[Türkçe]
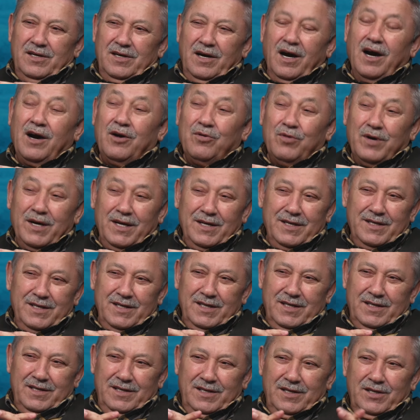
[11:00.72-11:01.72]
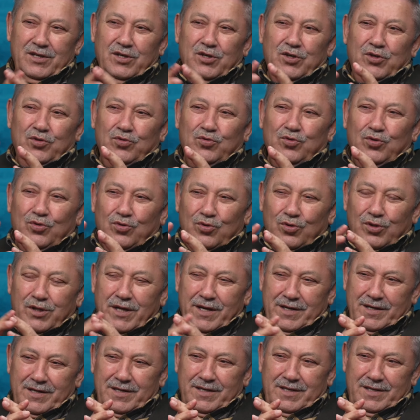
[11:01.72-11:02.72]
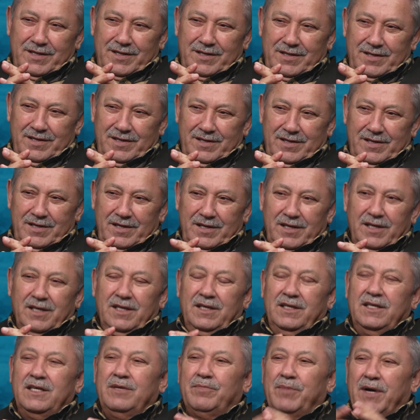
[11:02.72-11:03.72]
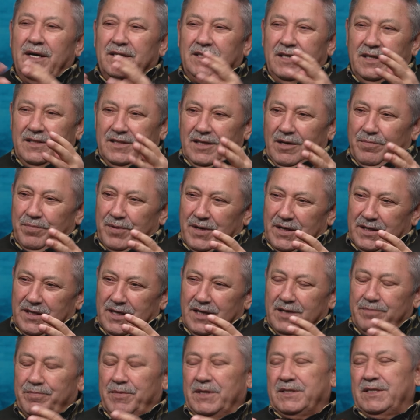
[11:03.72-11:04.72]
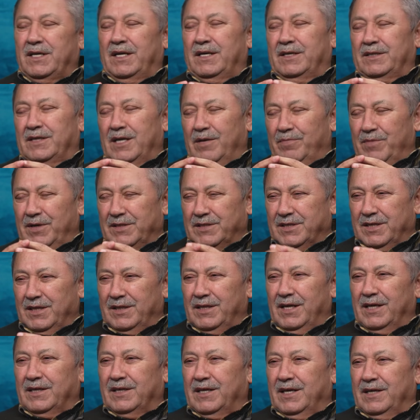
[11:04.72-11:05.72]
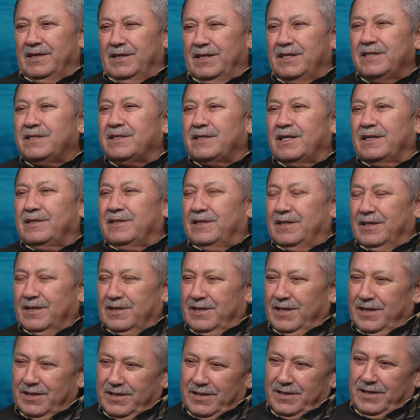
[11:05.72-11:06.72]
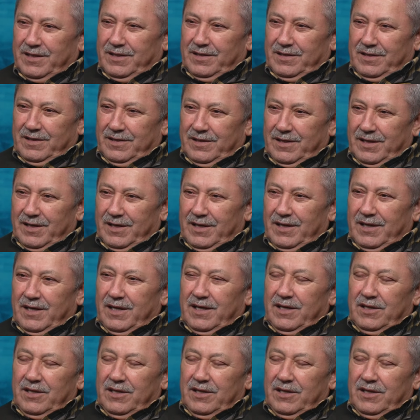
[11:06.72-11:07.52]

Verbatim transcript: ahvalini, duygularını ibadet yaparken mesela namaz kılarken hissettiklerini. Ya.